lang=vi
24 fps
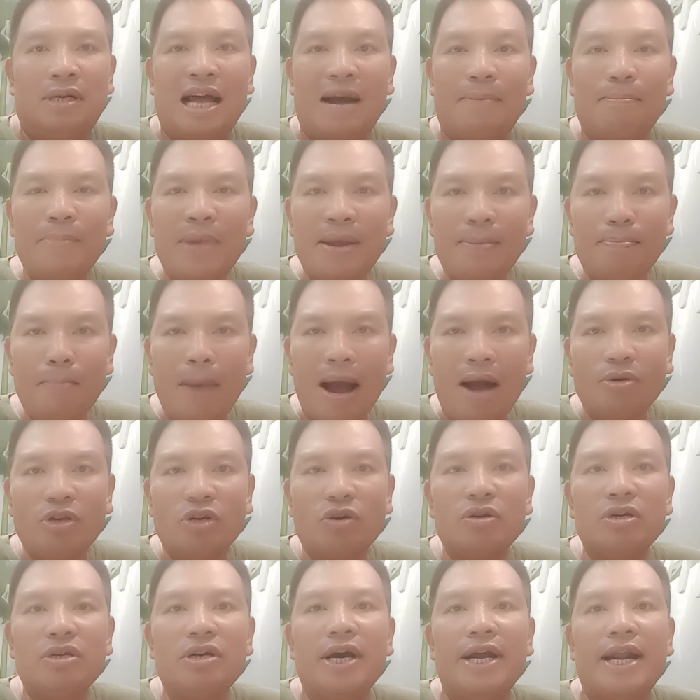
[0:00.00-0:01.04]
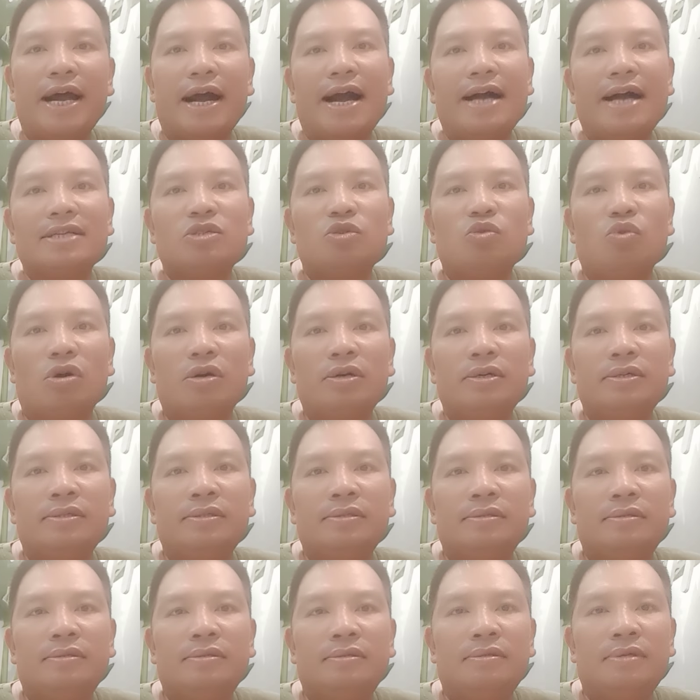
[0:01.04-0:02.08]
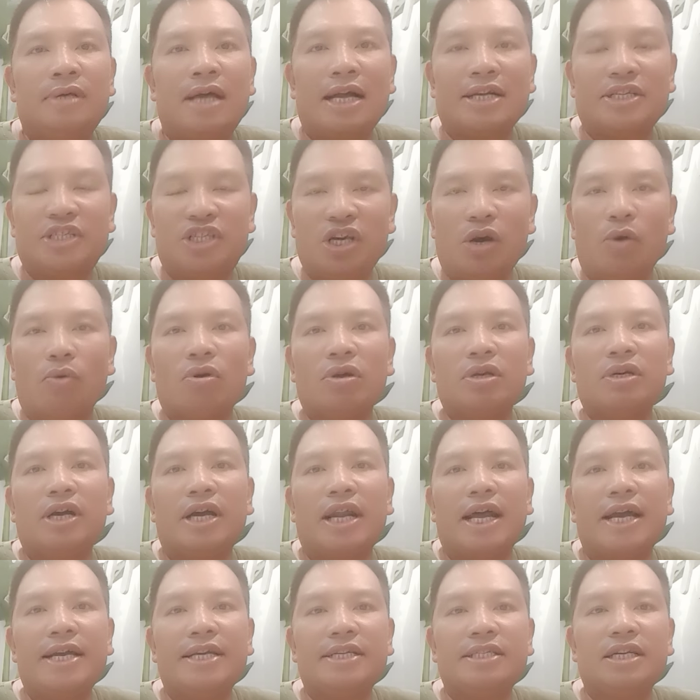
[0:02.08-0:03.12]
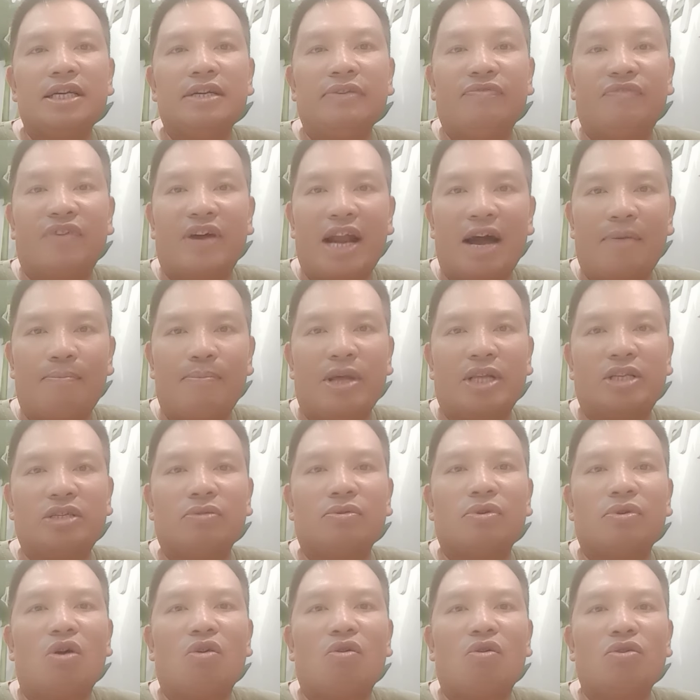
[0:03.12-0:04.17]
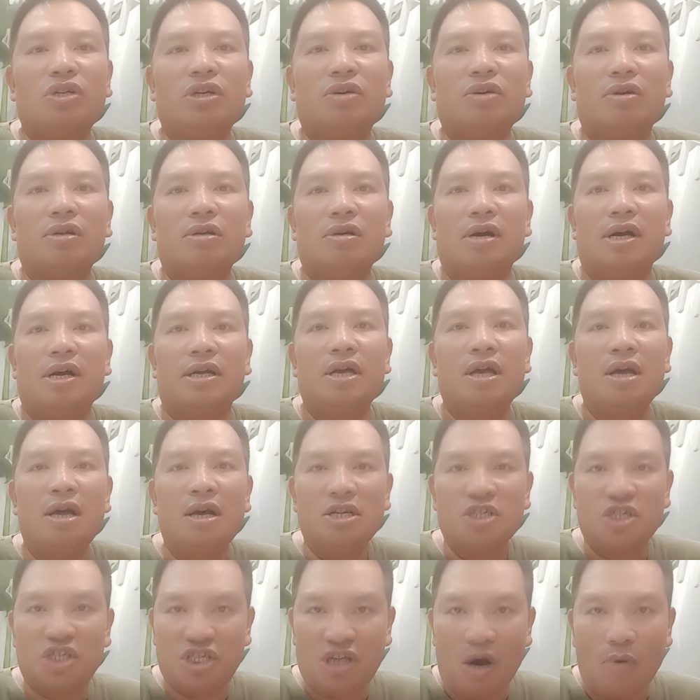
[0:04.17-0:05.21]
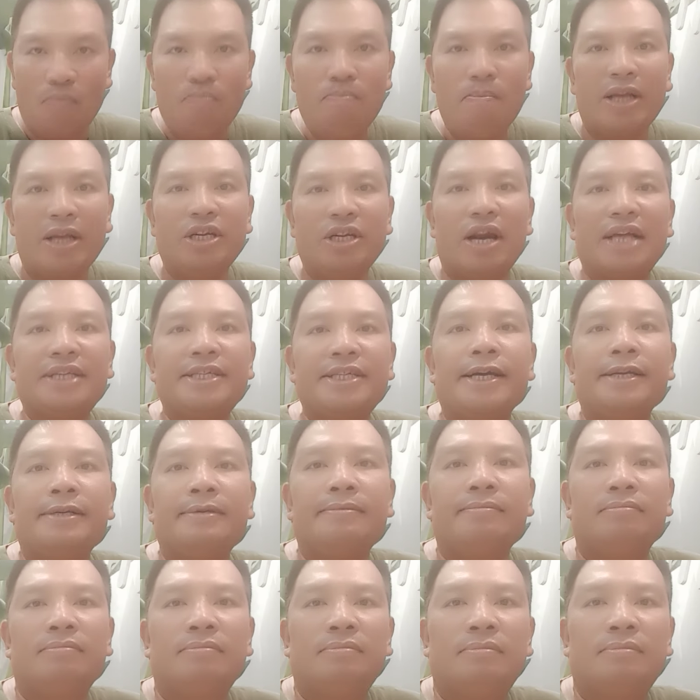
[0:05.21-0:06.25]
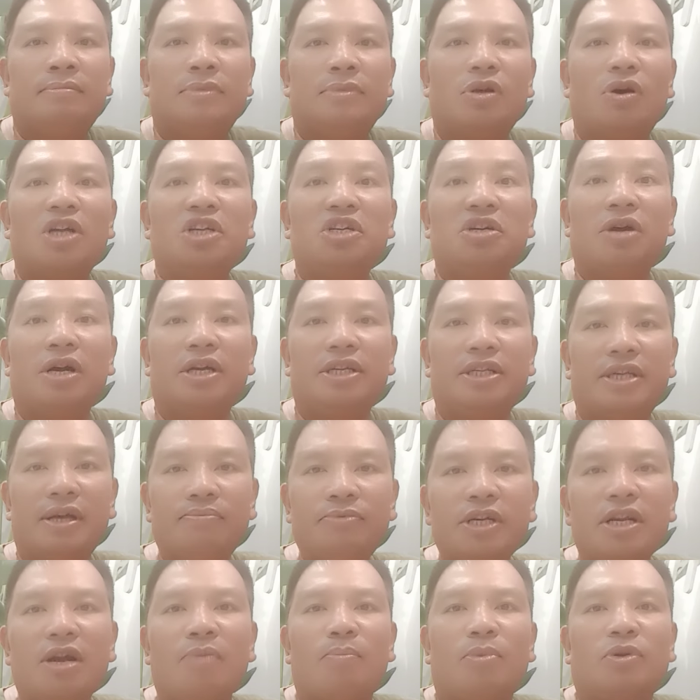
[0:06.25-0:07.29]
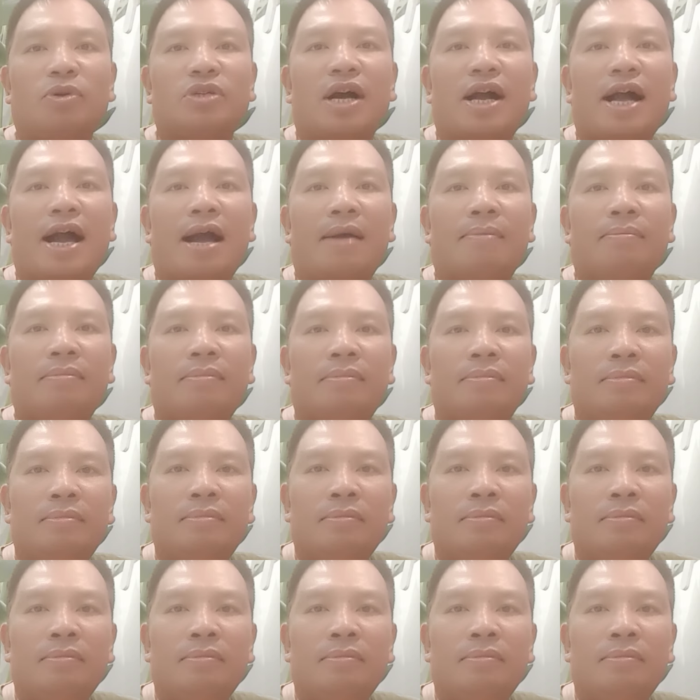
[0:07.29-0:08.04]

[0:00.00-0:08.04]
là biết bao nhiêu con người đã ngã xuống hàng triệu con người đã hy sinh và đặc biệt trong đó có những con người sống mà như đã chết đó là những người nhiễm chất độc của da cam